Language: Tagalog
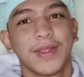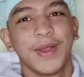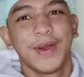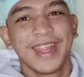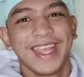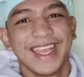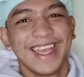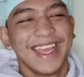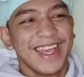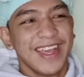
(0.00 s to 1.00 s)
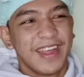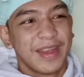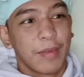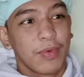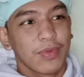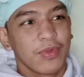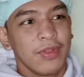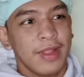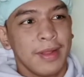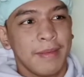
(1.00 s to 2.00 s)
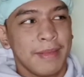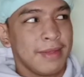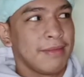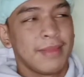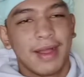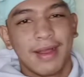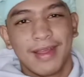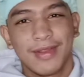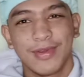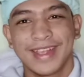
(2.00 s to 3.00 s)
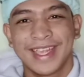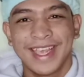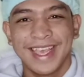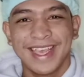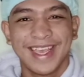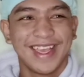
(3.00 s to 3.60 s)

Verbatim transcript: Sorry. Putol na lang. Mga ano kasi.